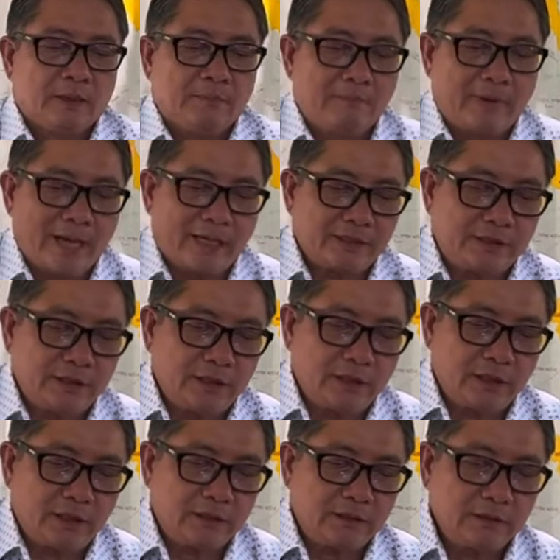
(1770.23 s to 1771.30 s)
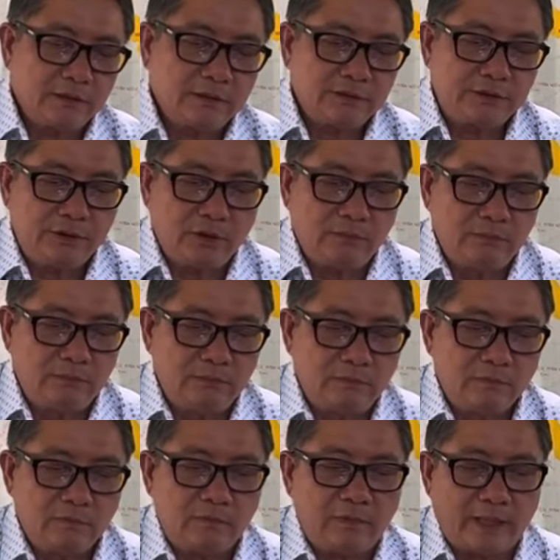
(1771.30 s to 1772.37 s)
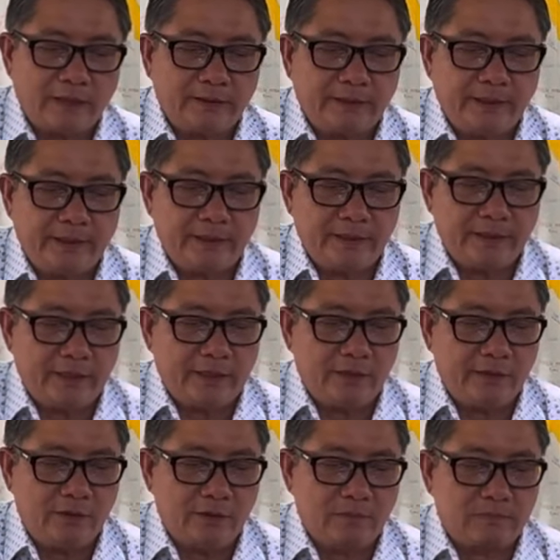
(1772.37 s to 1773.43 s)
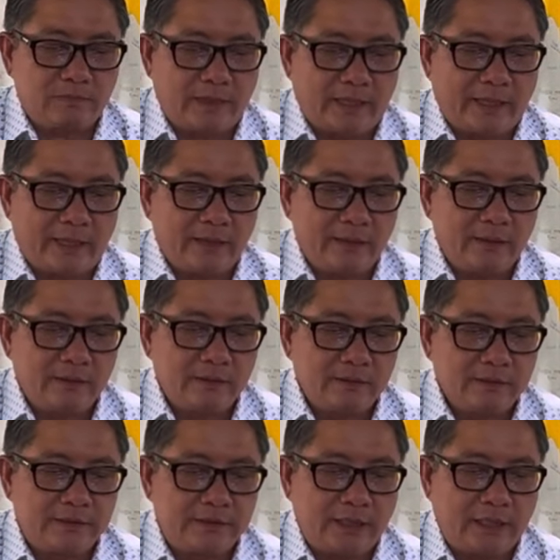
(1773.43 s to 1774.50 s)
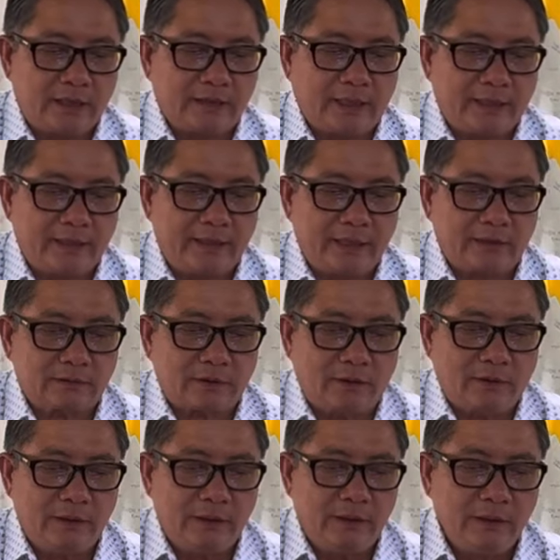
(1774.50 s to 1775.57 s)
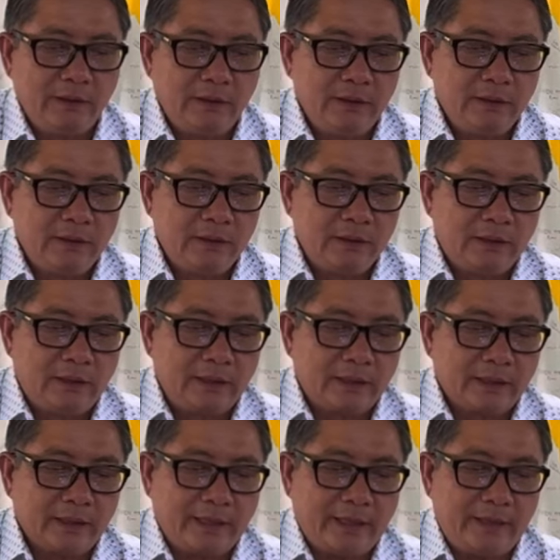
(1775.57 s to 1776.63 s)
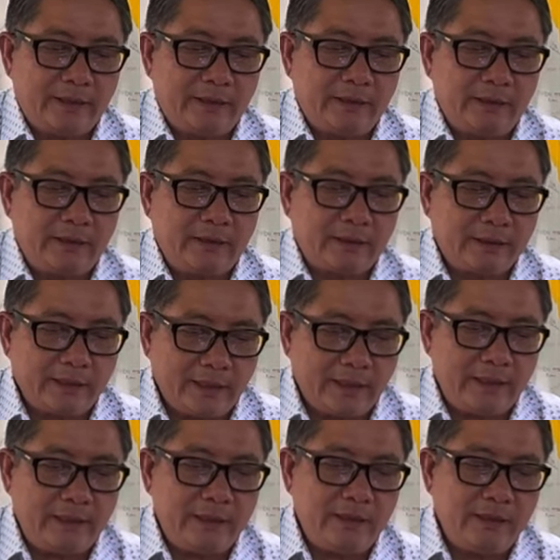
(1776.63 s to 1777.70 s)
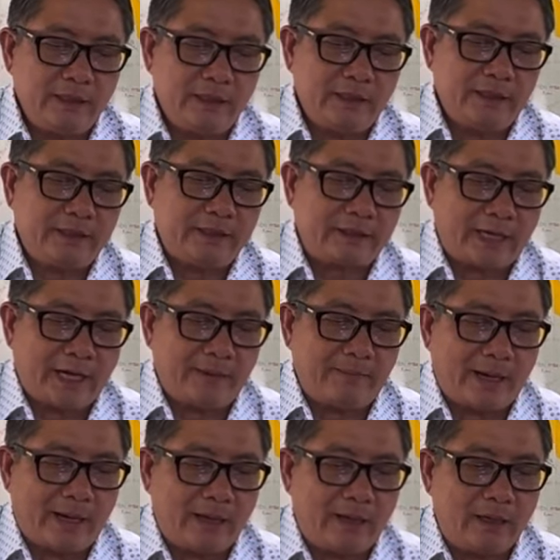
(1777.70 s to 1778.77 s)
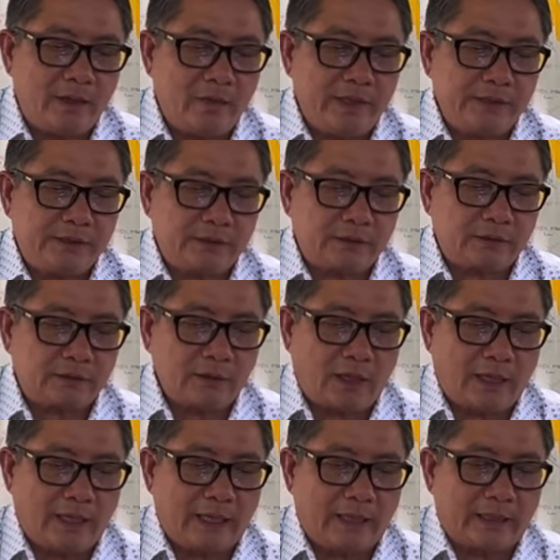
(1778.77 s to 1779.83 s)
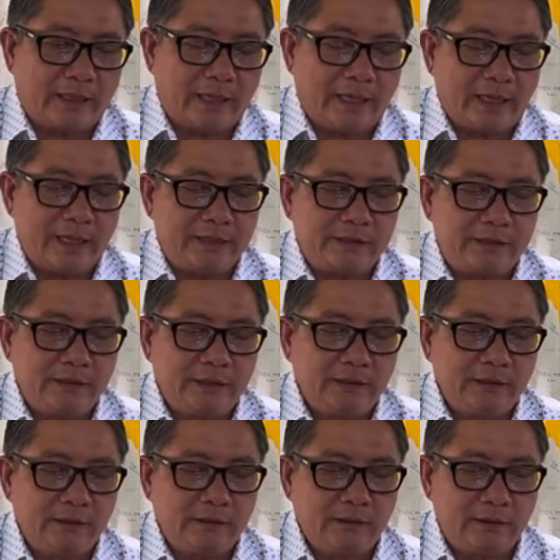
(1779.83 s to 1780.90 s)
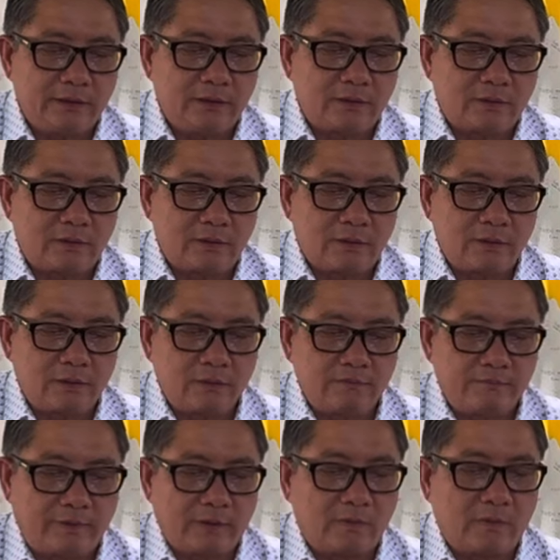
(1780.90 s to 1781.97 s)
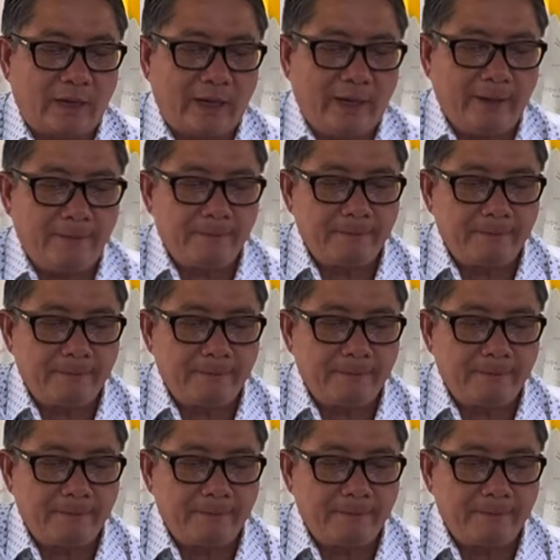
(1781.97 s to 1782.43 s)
mạng trượt chung quá thiên về dục lạc trở thành đen tối ngay ngay nơi ta bà ế trượt đó là ngài chứng được phật quả